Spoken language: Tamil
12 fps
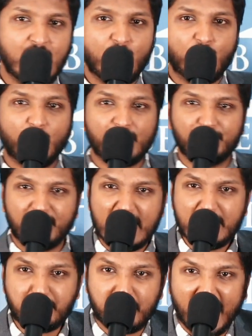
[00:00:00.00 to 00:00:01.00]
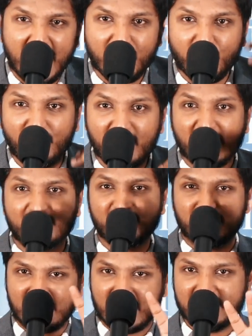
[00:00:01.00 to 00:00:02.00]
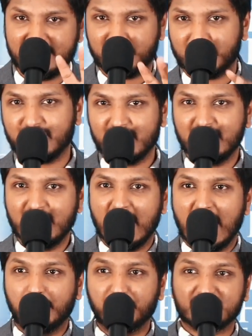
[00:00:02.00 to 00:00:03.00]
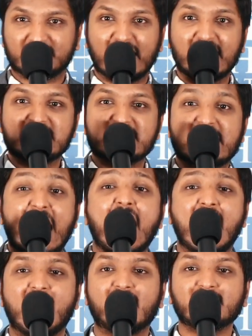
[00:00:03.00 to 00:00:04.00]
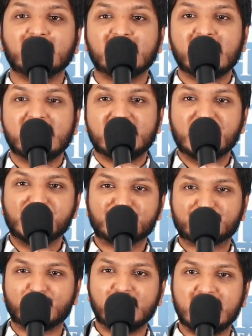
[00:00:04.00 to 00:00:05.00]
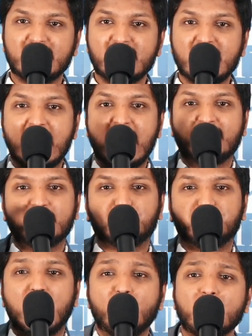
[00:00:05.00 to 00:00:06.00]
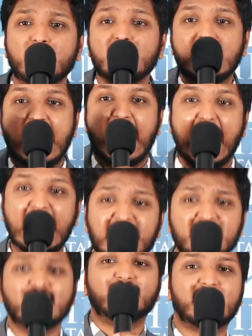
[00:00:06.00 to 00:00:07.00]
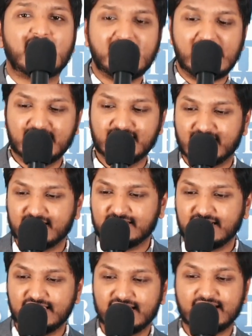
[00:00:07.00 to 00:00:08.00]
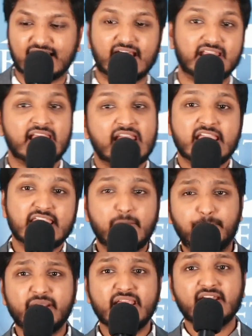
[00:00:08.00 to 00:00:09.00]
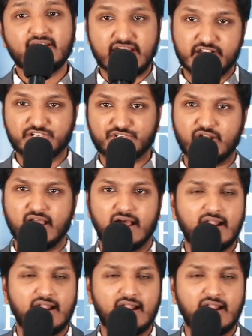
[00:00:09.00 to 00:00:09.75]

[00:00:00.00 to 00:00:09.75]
ஒரு வெளிப்பாடோடு அவர் வராரு அப்போ தான் யார் என்று சொல்லி அவ பவுல் அறிந்தவராய் அந்த இடத்துல இருக்கிறார் எப்படின்னு என்று சொன்னால்